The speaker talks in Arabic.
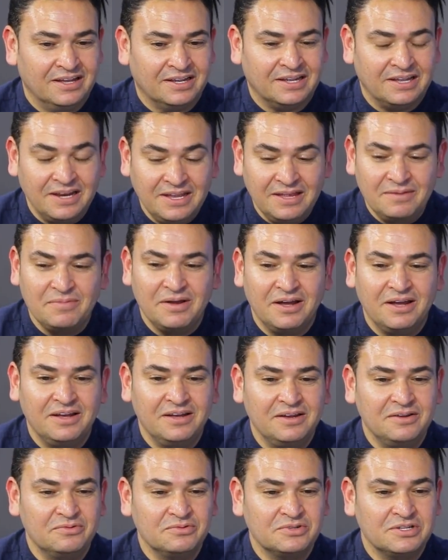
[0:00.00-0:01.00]

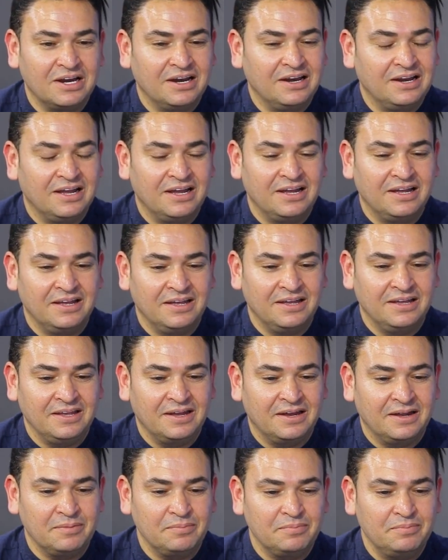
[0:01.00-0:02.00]
كريمة وإن شاء الله
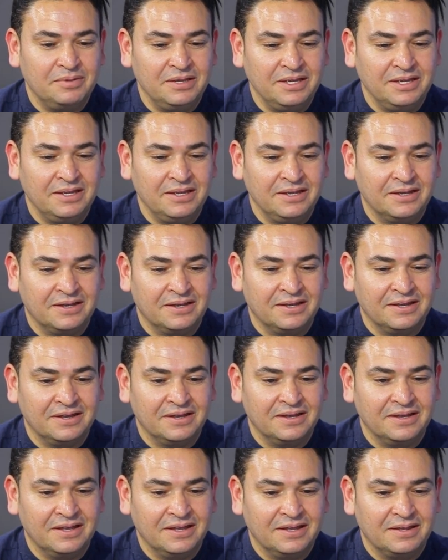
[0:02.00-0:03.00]
يا ربي
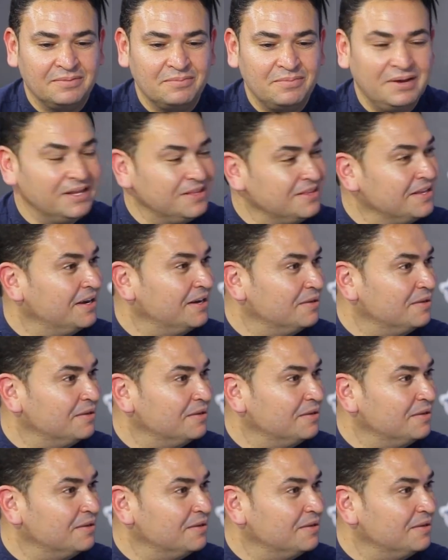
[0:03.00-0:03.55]
آه، بلادنا